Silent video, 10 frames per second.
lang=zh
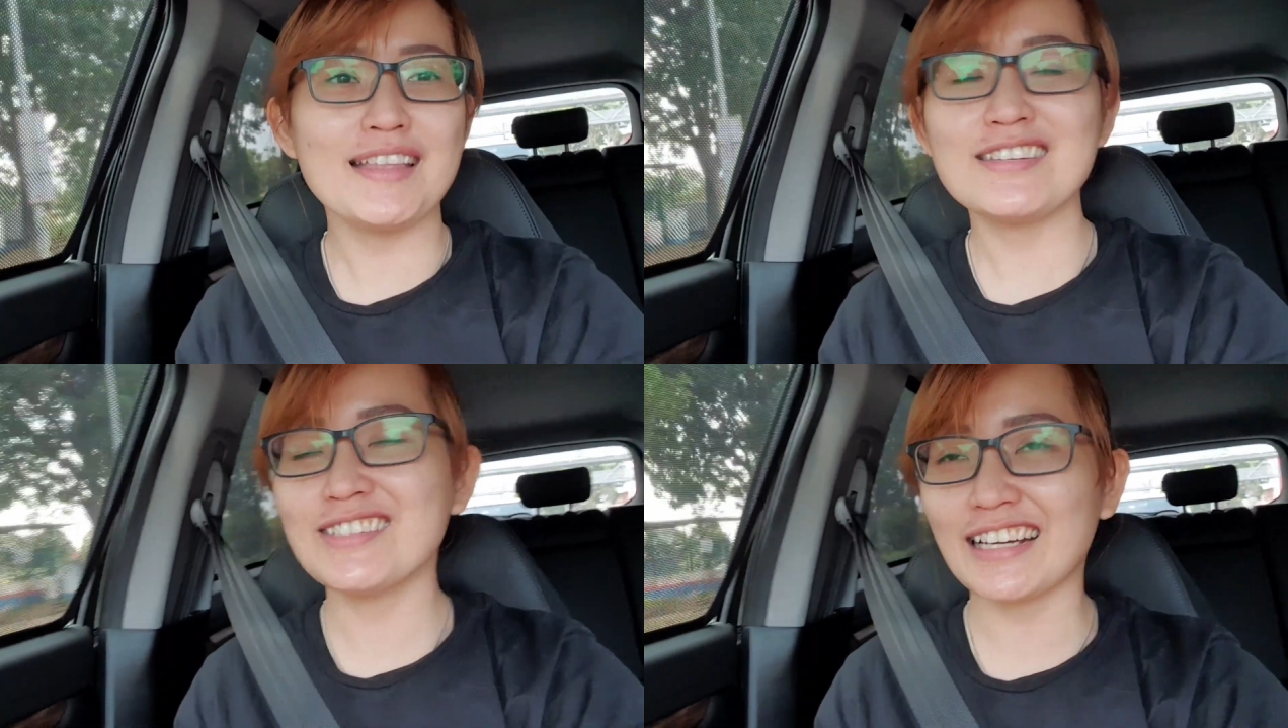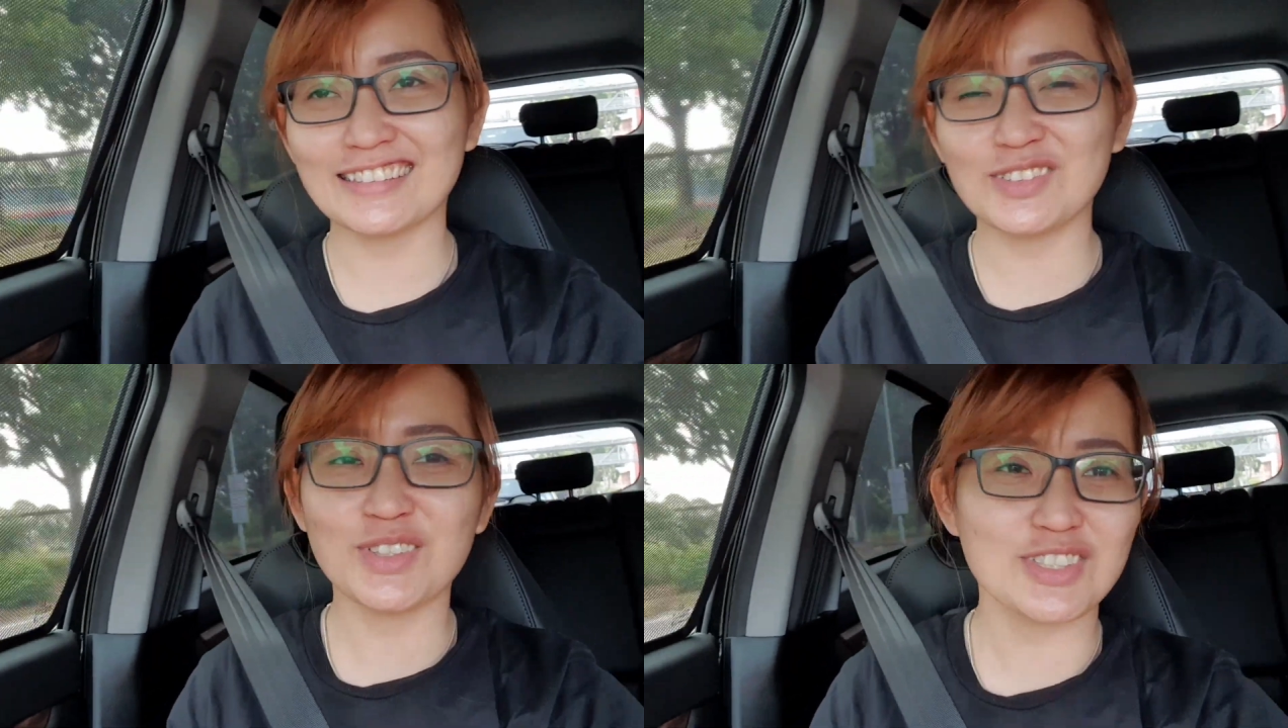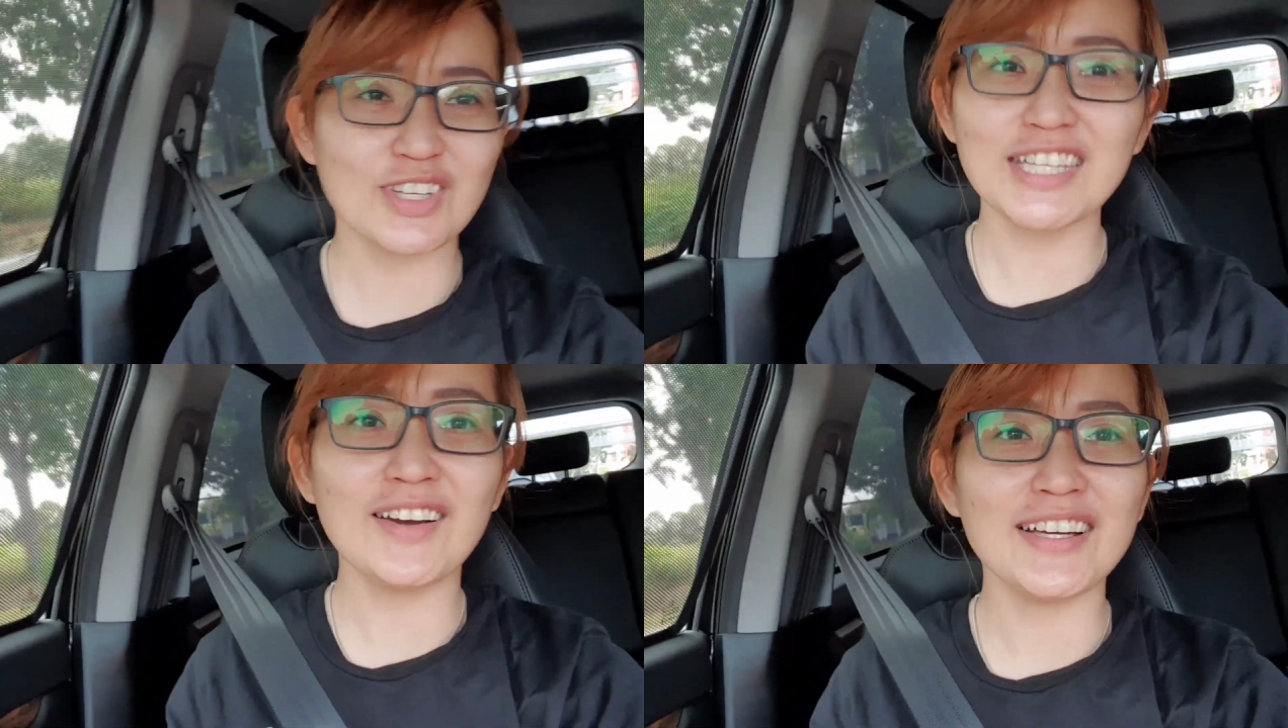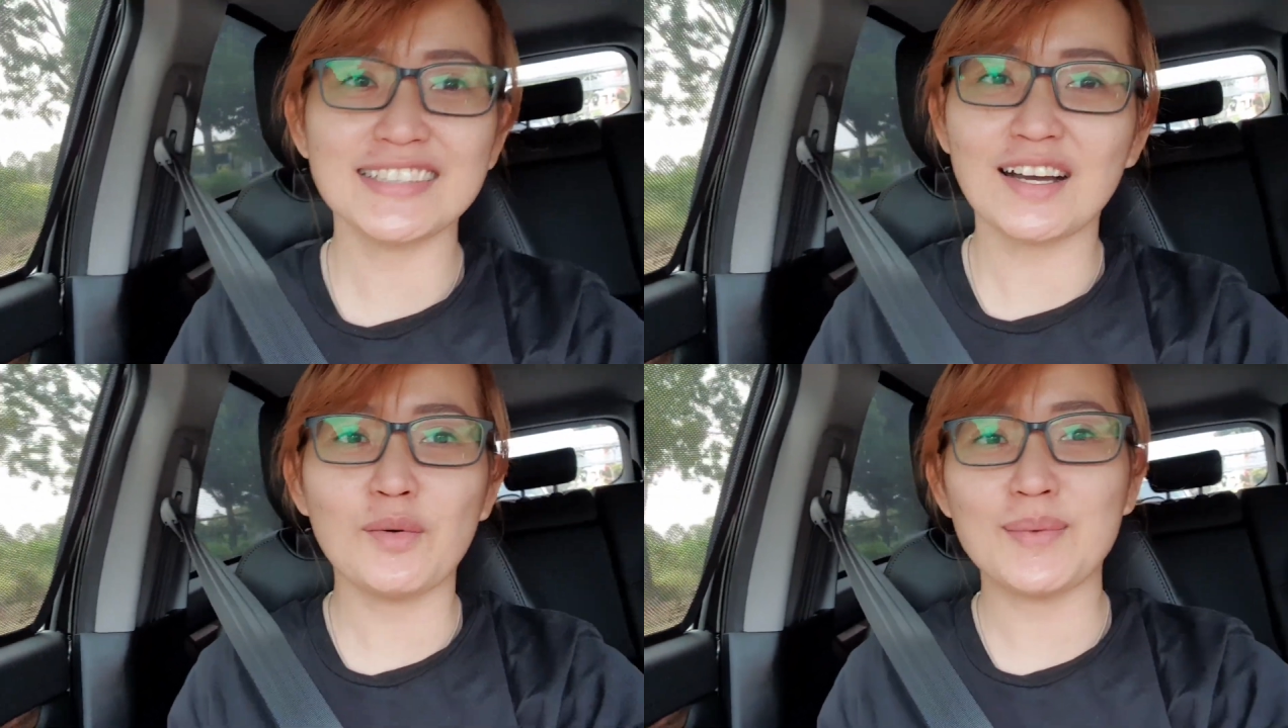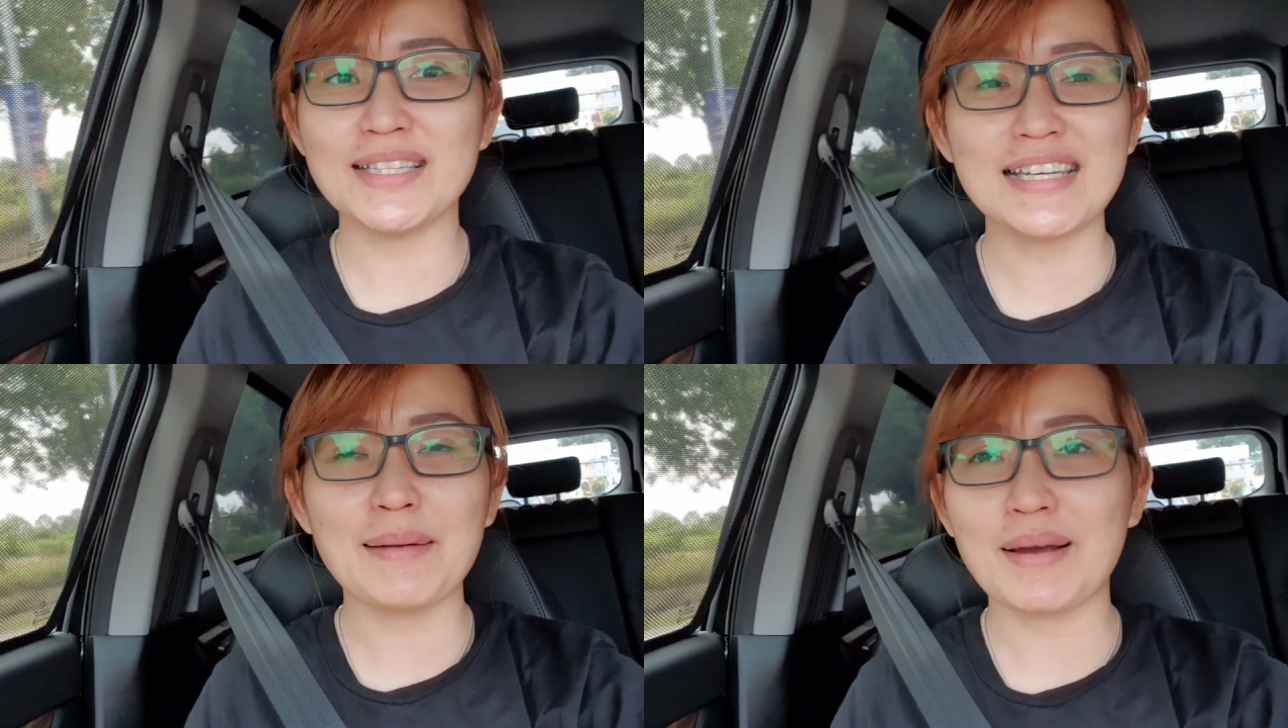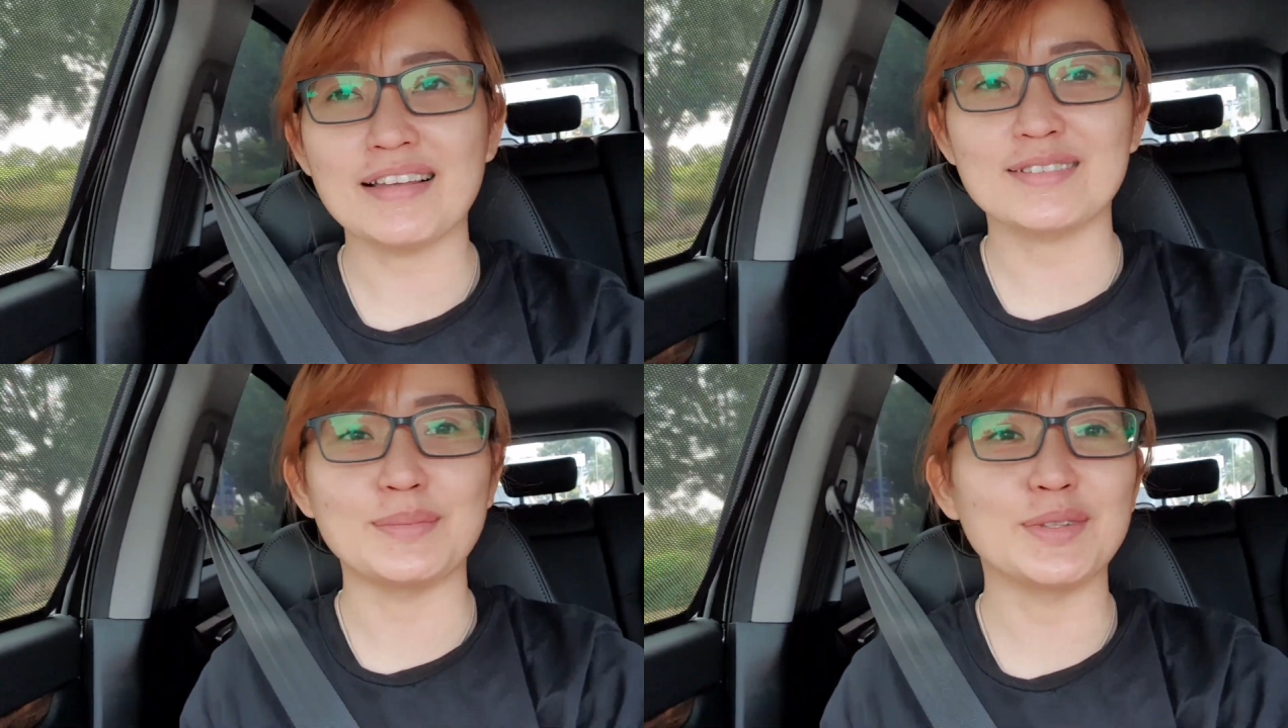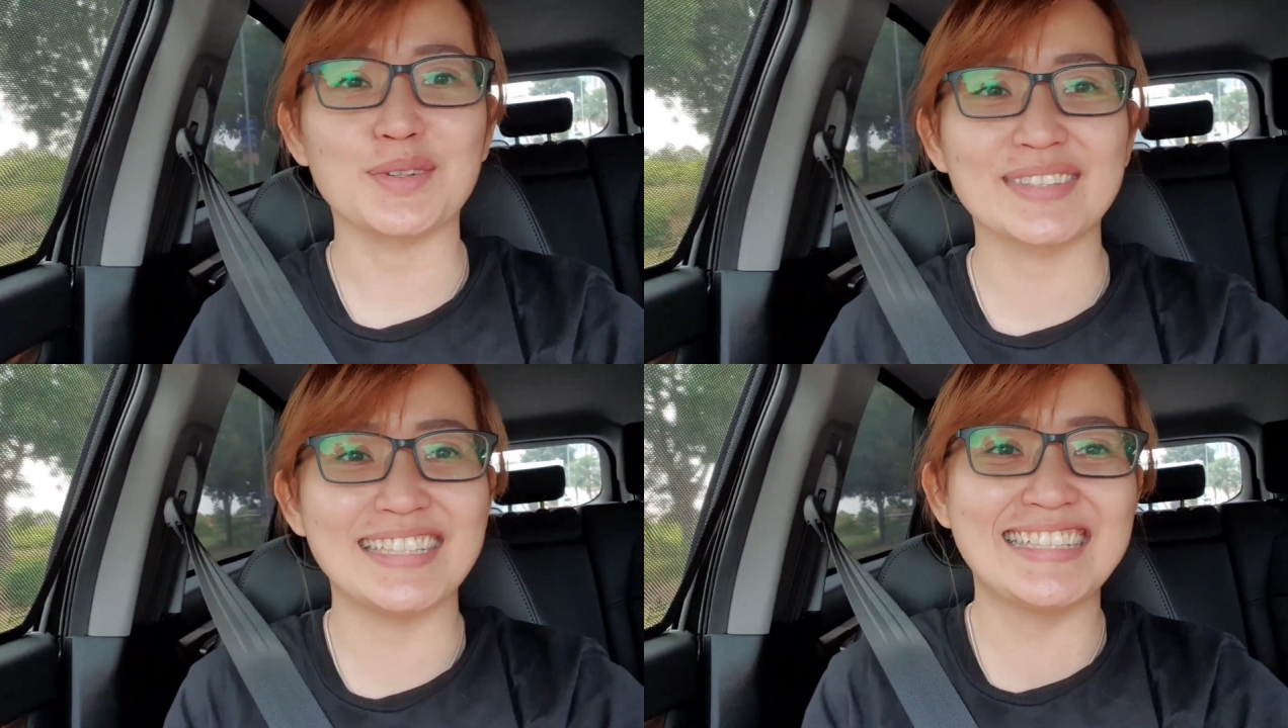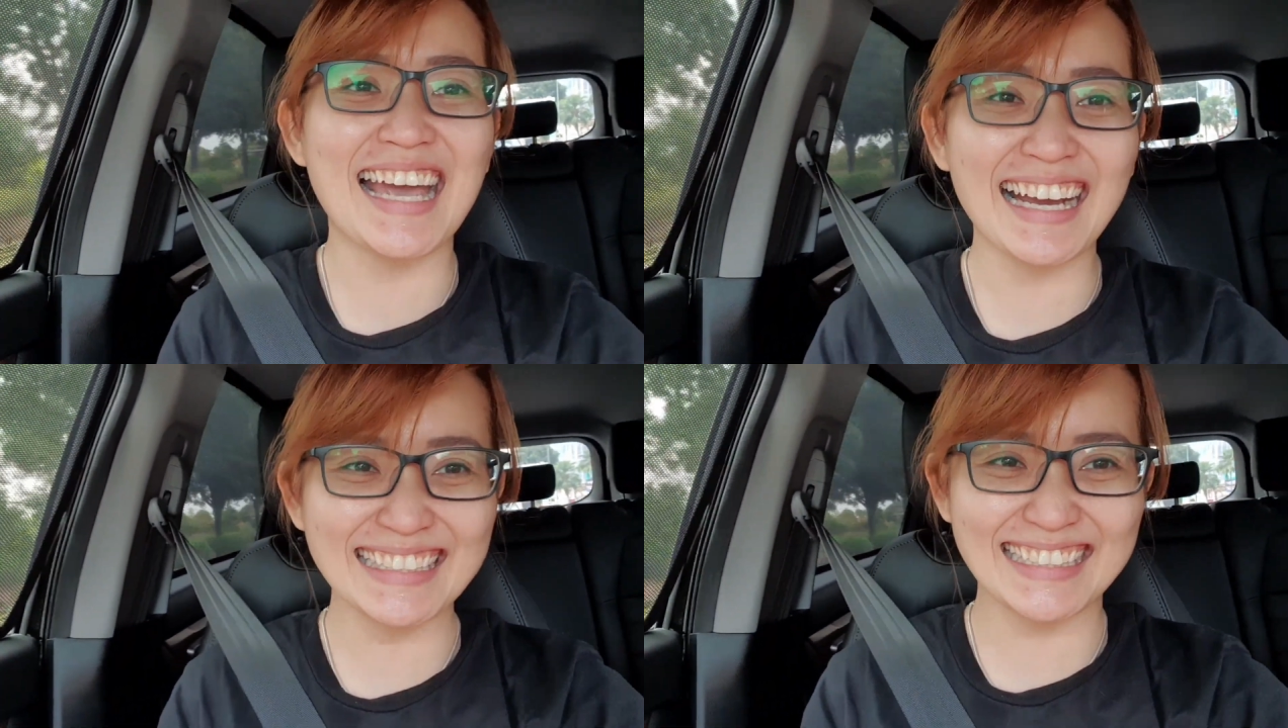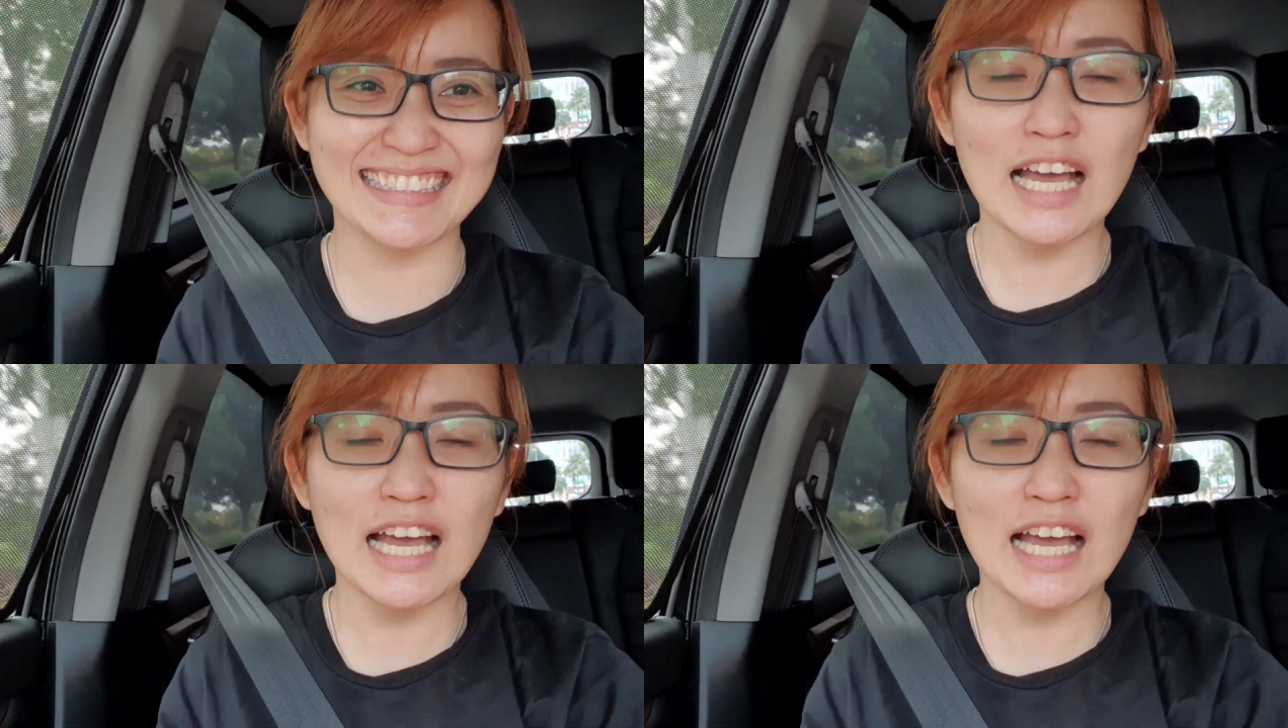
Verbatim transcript: 就想说炫耀一下我们家买了什么东西这样子。